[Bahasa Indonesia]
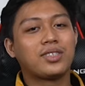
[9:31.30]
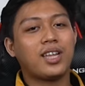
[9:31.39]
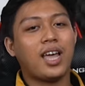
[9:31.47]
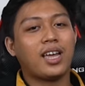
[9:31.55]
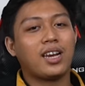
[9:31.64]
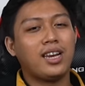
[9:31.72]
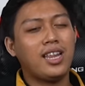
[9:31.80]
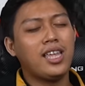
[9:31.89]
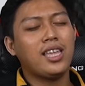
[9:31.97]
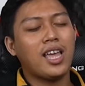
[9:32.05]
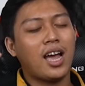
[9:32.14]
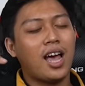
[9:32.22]
cek
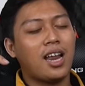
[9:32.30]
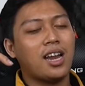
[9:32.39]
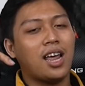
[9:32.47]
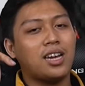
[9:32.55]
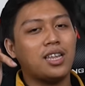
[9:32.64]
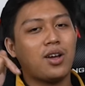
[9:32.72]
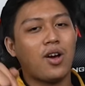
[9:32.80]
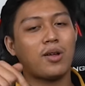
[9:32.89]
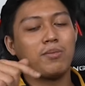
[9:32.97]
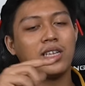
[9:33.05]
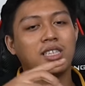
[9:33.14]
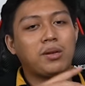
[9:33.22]
link yang ada di
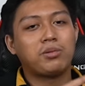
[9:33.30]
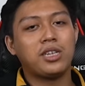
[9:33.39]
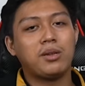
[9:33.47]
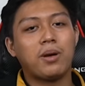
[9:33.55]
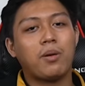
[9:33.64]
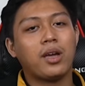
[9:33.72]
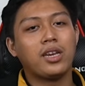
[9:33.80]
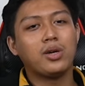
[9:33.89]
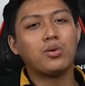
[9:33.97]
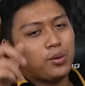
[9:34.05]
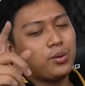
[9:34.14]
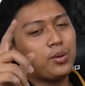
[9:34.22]
kolom deskripsi di bawah
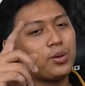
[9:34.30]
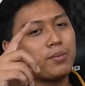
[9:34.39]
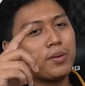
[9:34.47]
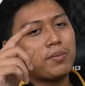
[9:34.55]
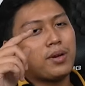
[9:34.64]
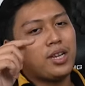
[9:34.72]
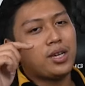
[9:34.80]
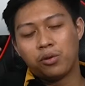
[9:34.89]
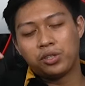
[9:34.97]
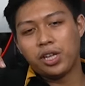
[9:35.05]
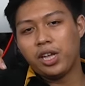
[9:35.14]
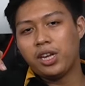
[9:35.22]
ini untuk membeli
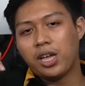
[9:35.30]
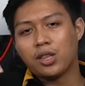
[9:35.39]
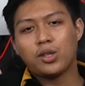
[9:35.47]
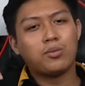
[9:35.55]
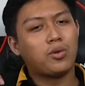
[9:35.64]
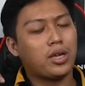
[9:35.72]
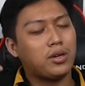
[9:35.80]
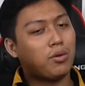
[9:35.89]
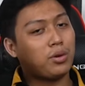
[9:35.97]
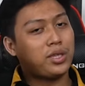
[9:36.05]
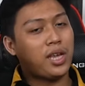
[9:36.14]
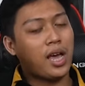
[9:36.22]
kursi ini atau mungkin
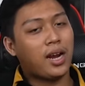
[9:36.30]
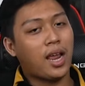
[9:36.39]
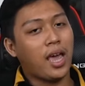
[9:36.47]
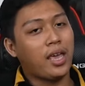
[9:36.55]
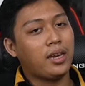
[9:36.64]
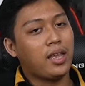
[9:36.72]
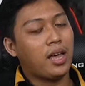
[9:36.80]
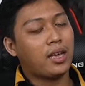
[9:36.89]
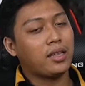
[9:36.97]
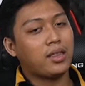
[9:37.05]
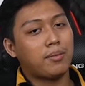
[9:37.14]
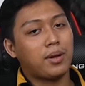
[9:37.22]
kursi yang lain ya.
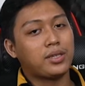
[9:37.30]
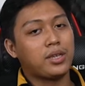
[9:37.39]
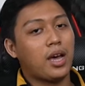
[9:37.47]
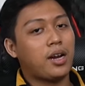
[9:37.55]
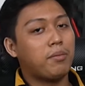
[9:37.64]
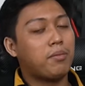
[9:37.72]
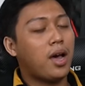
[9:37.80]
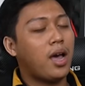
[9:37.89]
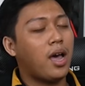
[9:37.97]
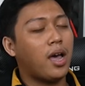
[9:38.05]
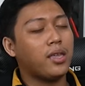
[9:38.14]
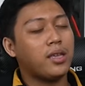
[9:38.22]
Kita masih ada
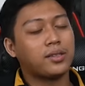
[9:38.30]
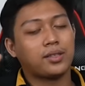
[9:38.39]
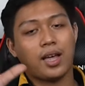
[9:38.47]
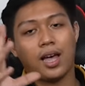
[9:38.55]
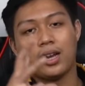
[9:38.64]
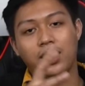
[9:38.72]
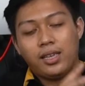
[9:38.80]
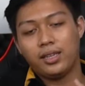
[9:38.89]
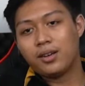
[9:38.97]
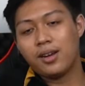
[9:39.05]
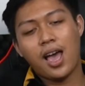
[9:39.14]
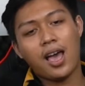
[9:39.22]
banyak sekali.
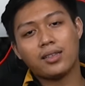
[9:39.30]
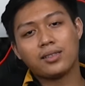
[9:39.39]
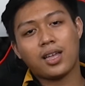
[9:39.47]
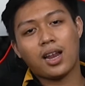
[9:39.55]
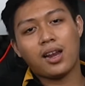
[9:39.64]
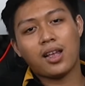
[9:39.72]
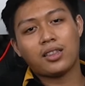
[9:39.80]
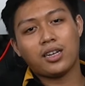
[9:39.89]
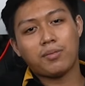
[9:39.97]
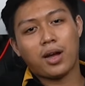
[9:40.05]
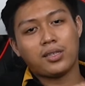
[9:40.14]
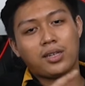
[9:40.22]
Dan sekali lagi
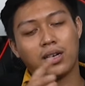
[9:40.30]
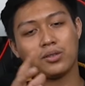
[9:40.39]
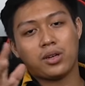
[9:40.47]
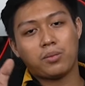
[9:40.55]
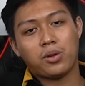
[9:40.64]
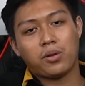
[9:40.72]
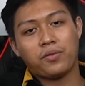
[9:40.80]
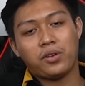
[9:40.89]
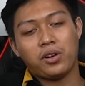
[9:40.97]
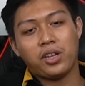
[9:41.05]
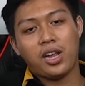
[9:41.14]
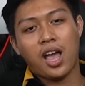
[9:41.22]
terima kasih karena sudah menonton
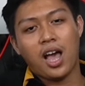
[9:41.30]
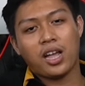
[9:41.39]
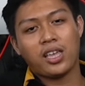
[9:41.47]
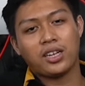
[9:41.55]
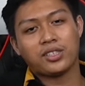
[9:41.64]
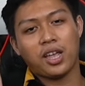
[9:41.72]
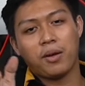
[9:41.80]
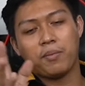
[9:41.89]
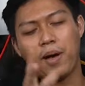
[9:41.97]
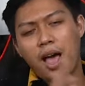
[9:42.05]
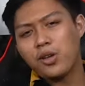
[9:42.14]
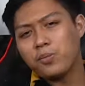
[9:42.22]
video ini hingga akhir. Saya
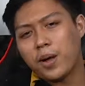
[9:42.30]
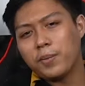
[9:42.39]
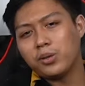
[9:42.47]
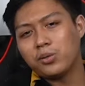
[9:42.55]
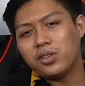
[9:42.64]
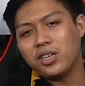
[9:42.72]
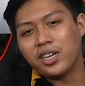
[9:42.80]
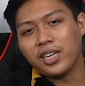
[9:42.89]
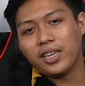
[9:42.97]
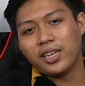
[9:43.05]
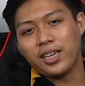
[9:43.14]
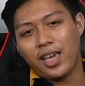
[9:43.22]
Bayu pamit undur
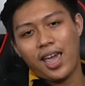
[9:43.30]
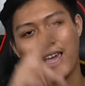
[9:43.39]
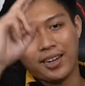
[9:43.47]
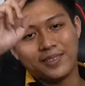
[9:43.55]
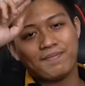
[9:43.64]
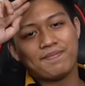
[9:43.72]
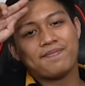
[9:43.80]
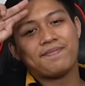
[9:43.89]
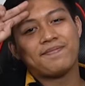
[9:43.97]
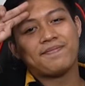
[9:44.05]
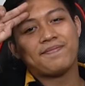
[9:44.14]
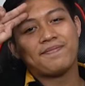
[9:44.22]
diri. And
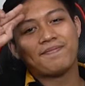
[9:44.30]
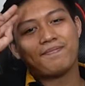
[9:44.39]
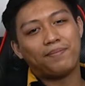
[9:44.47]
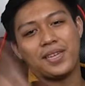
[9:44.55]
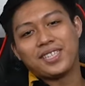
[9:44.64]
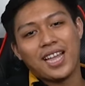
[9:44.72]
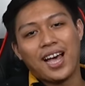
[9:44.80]
peace